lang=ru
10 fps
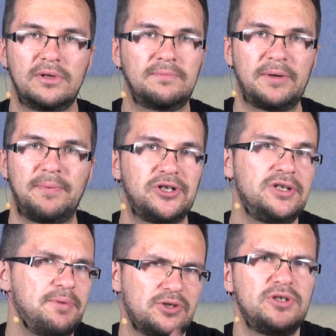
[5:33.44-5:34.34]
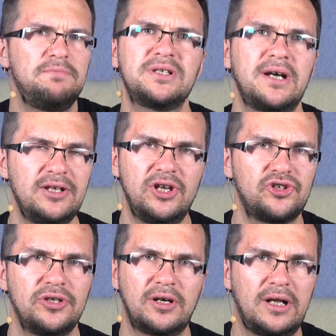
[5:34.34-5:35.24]
по почти, по сути,
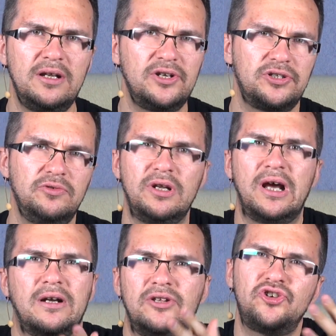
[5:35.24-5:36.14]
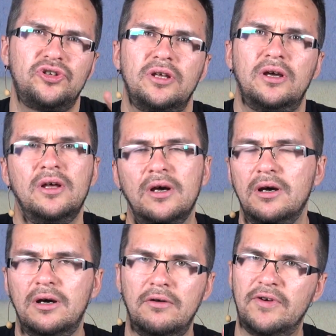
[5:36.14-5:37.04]
бесконечное хранилище, ну или ограниченное
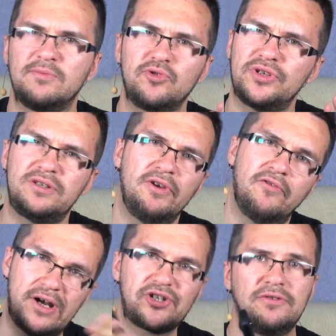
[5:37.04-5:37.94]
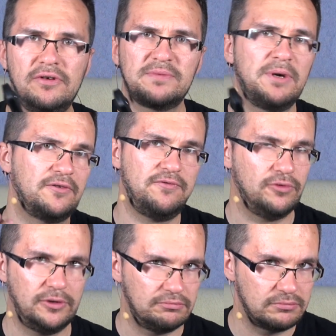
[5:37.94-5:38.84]
э, возможностями вашего
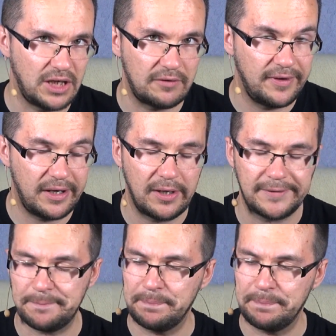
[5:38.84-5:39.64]
смартфона, как вариант.